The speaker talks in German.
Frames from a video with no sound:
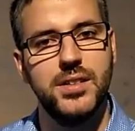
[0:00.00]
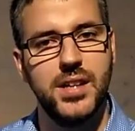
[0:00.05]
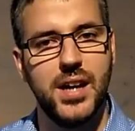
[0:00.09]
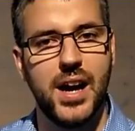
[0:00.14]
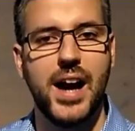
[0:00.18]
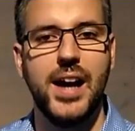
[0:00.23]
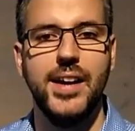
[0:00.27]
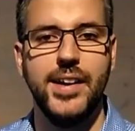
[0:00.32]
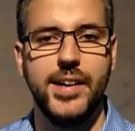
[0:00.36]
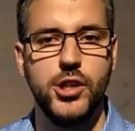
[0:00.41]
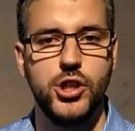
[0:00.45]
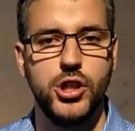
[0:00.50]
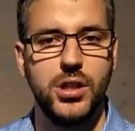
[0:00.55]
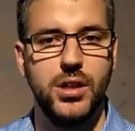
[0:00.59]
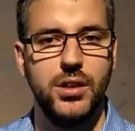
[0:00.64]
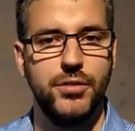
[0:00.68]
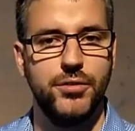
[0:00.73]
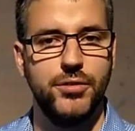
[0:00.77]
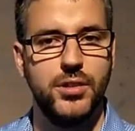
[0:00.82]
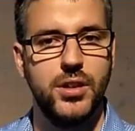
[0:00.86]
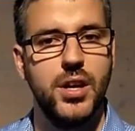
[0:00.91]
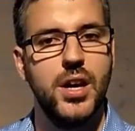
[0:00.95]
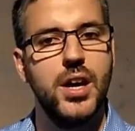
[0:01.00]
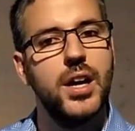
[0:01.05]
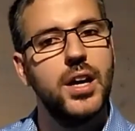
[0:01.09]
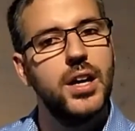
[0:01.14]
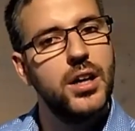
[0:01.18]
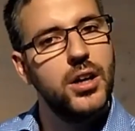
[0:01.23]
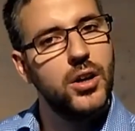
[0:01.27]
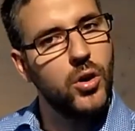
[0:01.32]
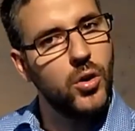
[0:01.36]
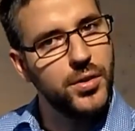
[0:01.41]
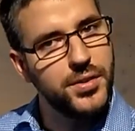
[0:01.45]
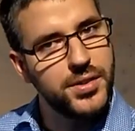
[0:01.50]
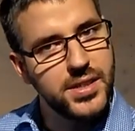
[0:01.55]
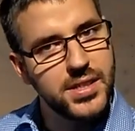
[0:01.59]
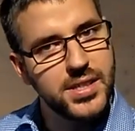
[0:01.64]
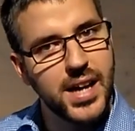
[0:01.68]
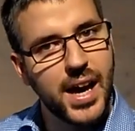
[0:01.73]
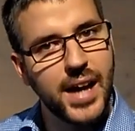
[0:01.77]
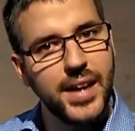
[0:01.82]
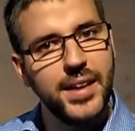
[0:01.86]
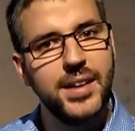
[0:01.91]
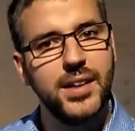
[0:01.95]
die Heilige Schrift. Und
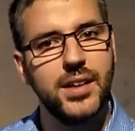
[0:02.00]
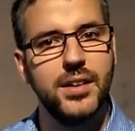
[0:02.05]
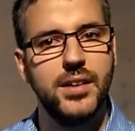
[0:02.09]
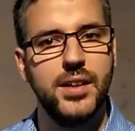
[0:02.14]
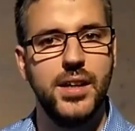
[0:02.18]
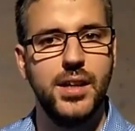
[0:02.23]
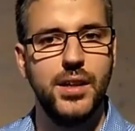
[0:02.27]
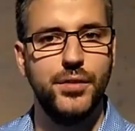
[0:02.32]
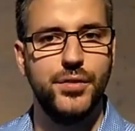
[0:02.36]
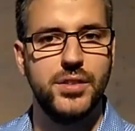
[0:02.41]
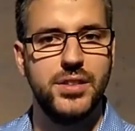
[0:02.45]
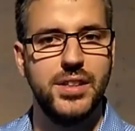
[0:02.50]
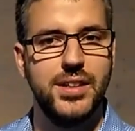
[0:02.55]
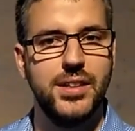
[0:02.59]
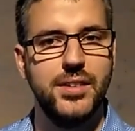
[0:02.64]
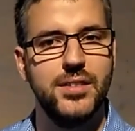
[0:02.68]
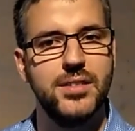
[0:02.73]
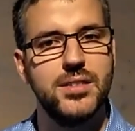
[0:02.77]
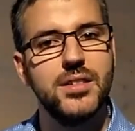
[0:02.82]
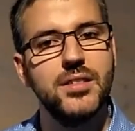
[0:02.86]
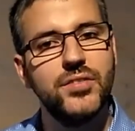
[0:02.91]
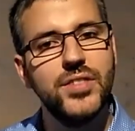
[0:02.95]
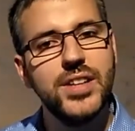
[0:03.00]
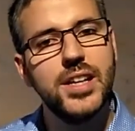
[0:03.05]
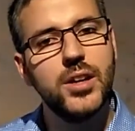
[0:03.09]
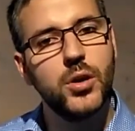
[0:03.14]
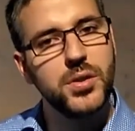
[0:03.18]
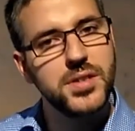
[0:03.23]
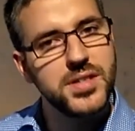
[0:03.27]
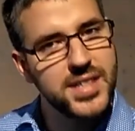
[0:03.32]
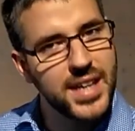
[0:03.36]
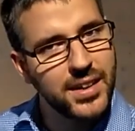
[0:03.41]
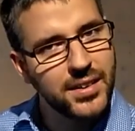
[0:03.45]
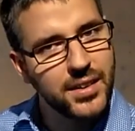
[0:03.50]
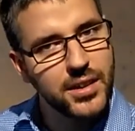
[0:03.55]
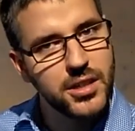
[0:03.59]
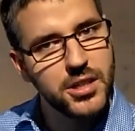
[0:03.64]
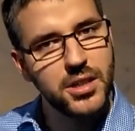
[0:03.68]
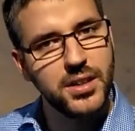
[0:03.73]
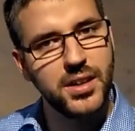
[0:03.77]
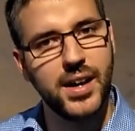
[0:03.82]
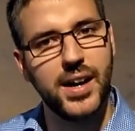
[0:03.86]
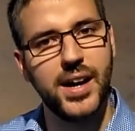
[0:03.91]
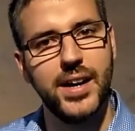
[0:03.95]
diese anderen Hilfslinien sind wie
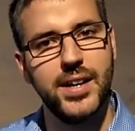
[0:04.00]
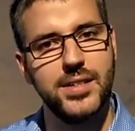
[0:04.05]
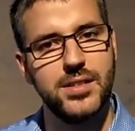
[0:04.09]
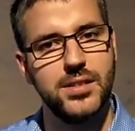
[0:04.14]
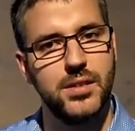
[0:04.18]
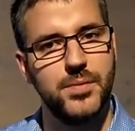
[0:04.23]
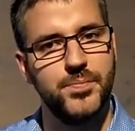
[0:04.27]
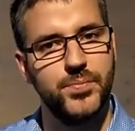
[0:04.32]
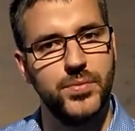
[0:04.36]
konzentrische Kreise,